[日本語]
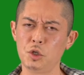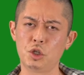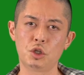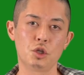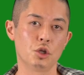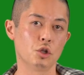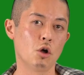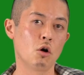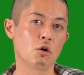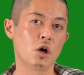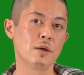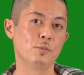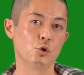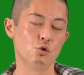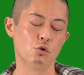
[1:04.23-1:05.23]
見てて何
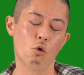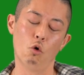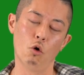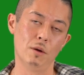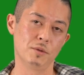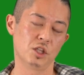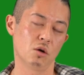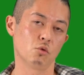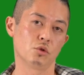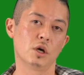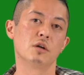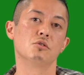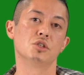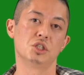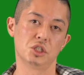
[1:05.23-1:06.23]
回も UFO は見たこと
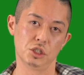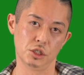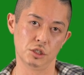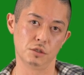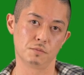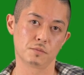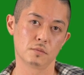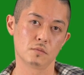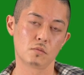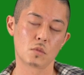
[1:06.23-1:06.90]
あるし、